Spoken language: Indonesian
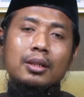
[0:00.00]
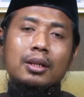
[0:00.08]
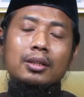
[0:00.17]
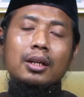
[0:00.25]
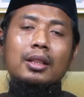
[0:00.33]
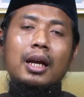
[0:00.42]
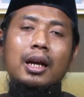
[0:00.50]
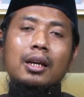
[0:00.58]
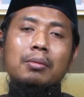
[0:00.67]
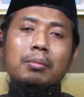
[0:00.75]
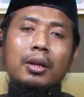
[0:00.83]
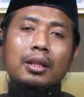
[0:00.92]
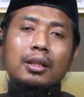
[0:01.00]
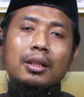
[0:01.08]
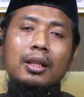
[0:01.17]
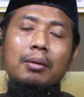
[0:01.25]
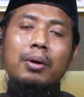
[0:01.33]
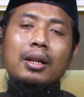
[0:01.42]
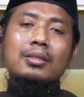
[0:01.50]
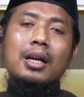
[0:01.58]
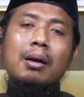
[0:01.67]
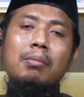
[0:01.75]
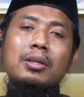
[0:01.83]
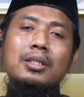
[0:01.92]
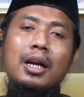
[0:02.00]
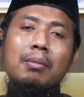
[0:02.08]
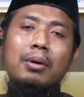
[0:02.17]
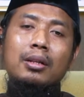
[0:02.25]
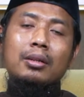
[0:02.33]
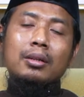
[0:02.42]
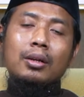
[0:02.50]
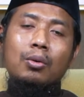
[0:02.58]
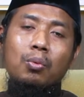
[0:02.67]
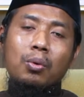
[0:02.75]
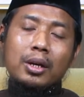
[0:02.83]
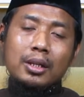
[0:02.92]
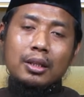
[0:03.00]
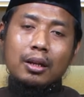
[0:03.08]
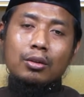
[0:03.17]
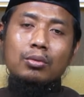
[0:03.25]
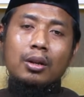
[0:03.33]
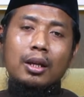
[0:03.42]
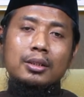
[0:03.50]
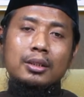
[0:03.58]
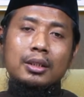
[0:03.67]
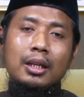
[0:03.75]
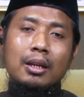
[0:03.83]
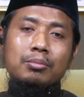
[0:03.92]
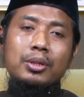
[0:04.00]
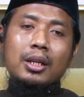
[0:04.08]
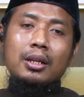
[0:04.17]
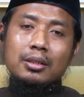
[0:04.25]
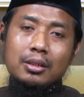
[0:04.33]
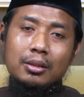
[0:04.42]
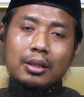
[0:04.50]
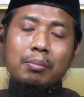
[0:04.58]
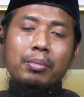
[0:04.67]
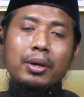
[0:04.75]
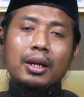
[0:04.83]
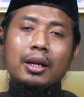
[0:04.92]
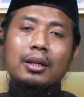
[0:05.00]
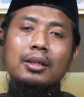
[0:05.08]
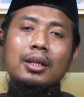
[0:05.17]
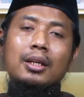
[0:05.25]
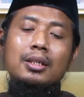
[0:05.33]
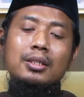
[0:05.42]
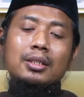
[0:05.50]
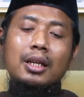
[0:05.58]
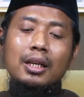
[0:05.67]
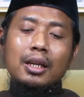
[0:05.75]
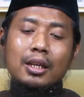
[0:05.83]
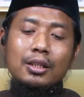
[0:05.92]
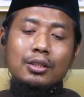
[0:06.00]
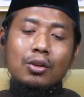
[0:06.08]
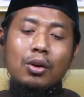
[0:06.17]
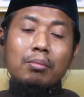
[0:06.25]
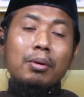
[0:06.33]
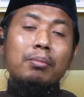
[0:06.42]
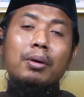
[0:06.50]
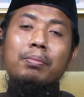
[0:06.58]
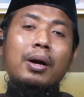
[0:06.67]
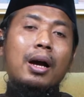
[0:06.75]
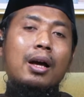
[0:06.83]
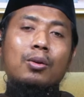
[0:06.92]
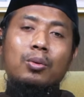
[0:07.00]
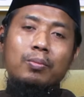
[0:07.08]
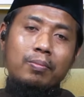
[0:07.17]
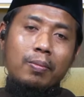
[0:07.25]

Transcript: Ceritakan kepada tentang para sahabat-sahabat wanita Rasulullah SAW. Sering disampaikan, niscaya ini jauh lebih berpengaruh.